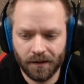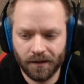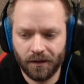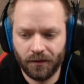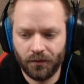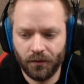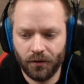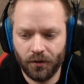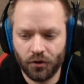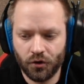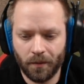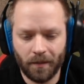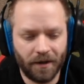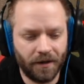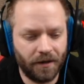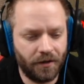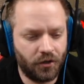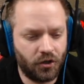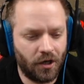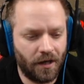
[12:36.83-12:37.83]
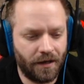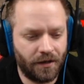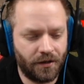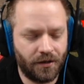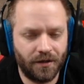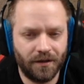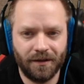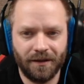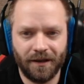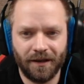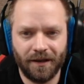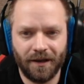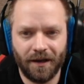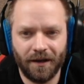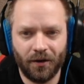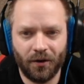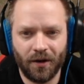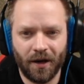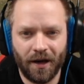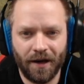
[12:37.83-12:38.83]
Natürlich schon mal nicht schlecht. Dann
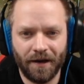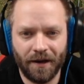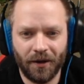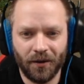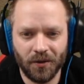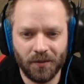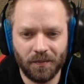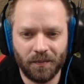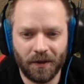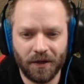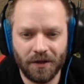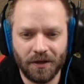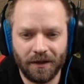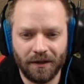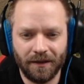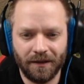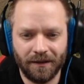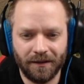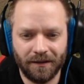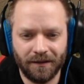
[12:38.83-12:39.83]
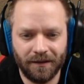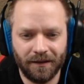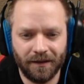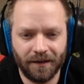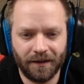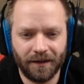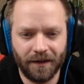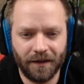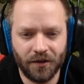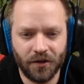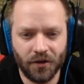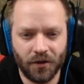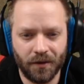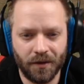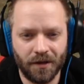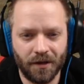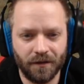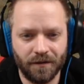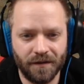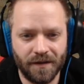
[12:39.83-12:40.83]
kann auch keiner ausbrechen. Kriege ich auch
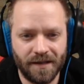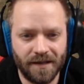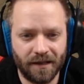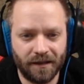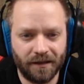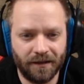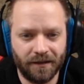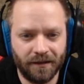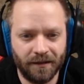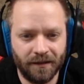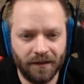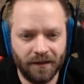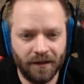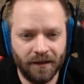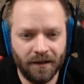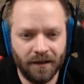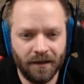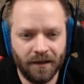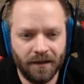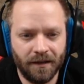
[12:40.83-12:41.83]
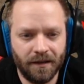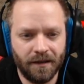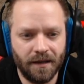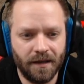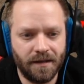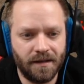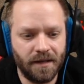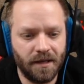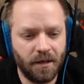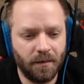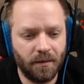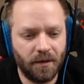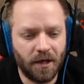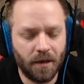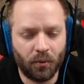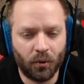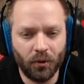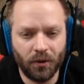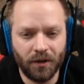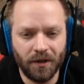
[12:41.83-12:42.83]
nicht auf den Sack. Jetzt sind die mit
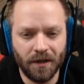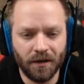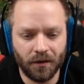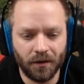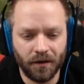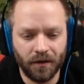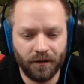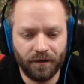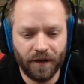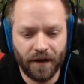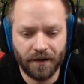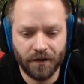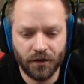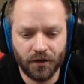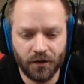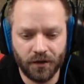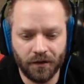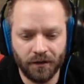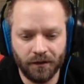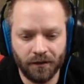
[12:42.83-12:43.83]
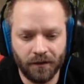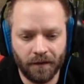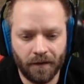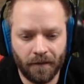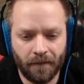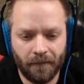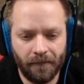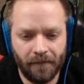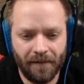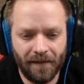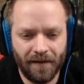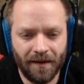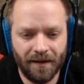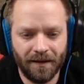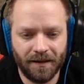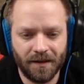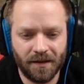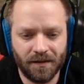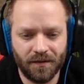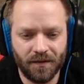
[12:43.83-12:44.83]
der Brücke hier noch nicht fertig, ne?
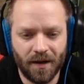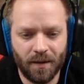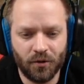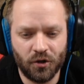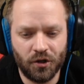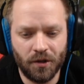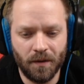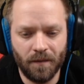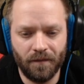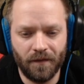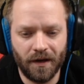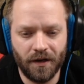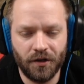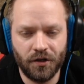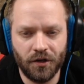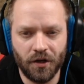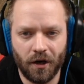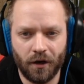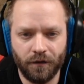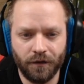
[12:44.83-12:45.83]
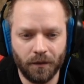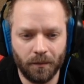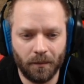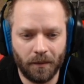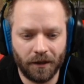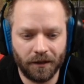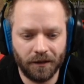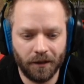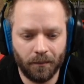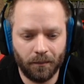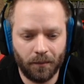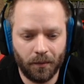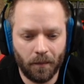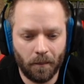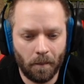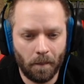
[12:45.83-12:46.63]
Das war bestimmt, weil ich hier aufgemacht habe.